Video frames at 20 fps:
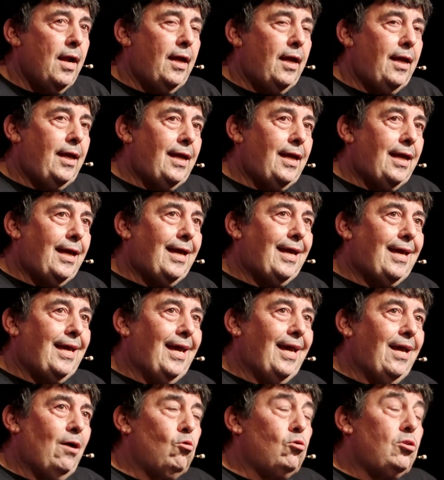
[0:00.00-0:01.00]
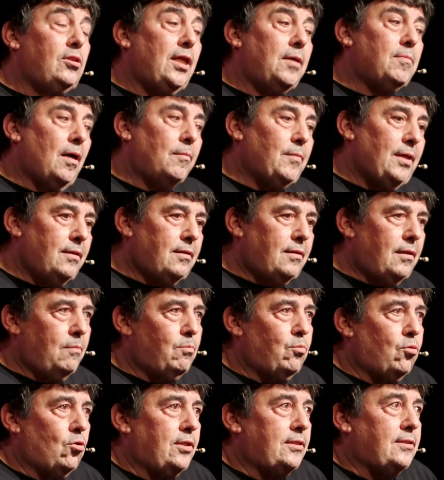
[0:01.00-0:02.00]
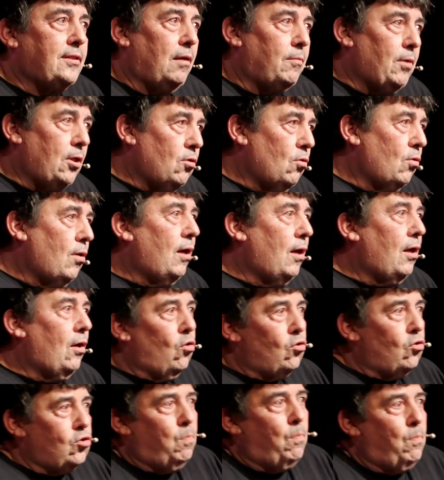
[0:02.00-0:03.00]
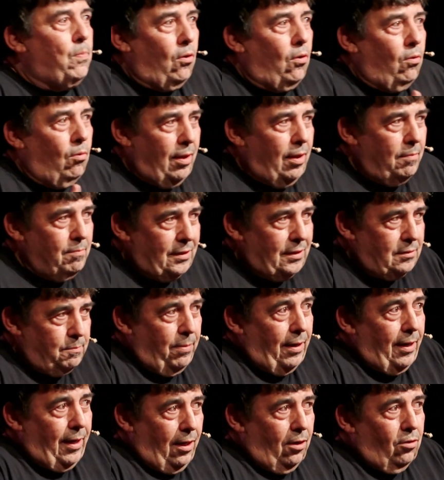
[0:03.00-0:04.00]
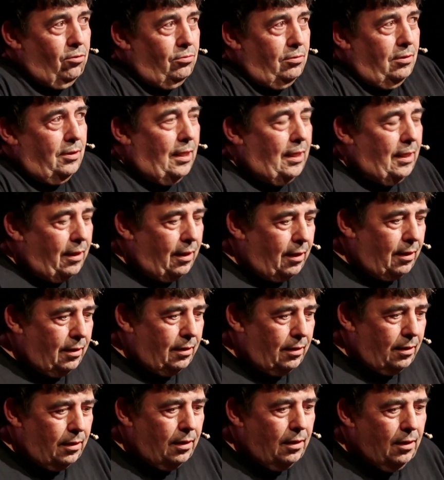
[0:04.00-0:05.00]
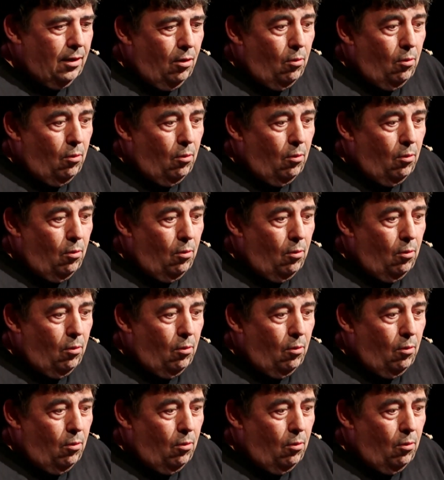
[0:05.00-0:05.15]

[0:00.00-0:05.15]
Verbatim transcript: y que últimamente, pues debido a los problemas para encontrar eh,